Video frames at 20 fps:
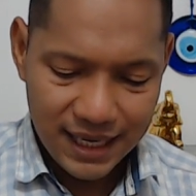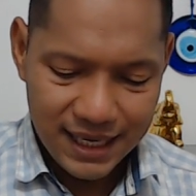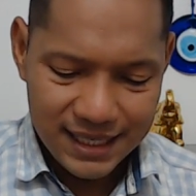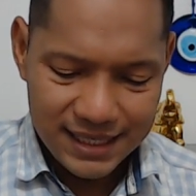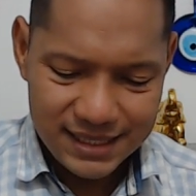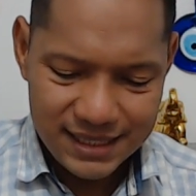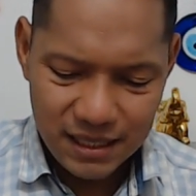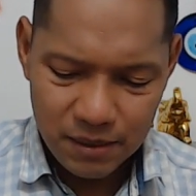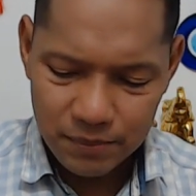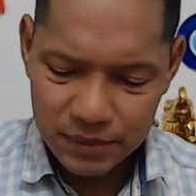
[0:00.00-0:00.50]

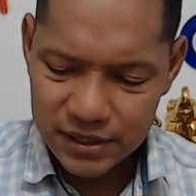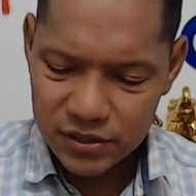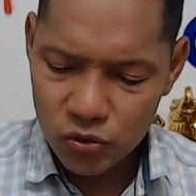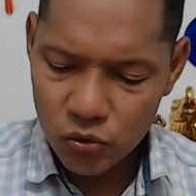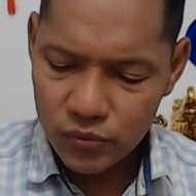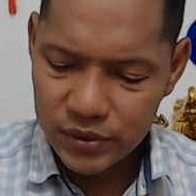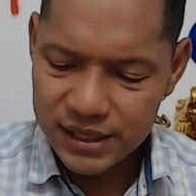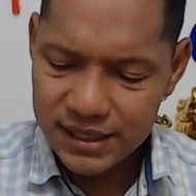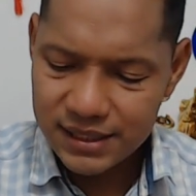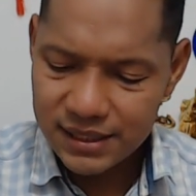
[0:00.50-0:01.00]
siempre
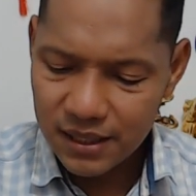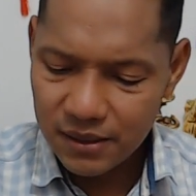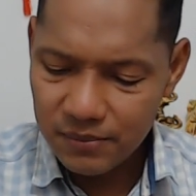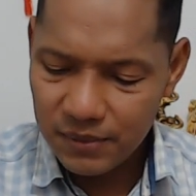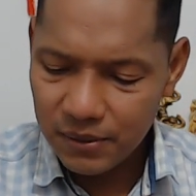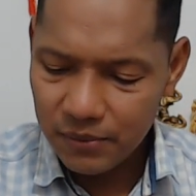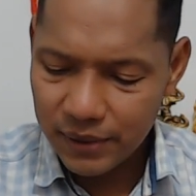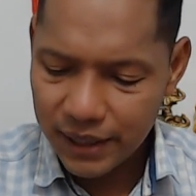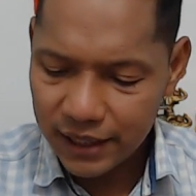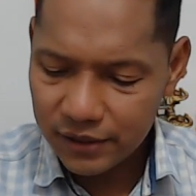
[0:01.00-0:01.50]
estuviste
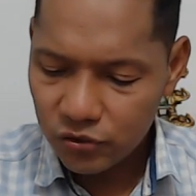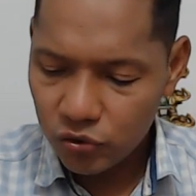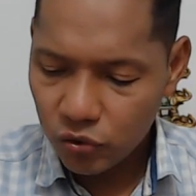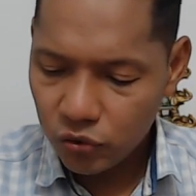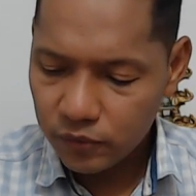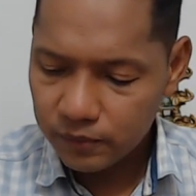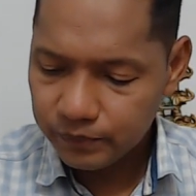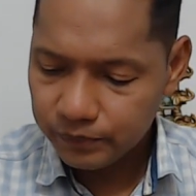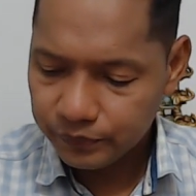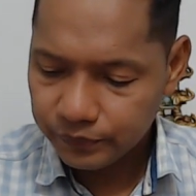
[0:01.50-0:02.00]

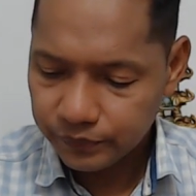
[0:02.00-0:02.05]
vibrando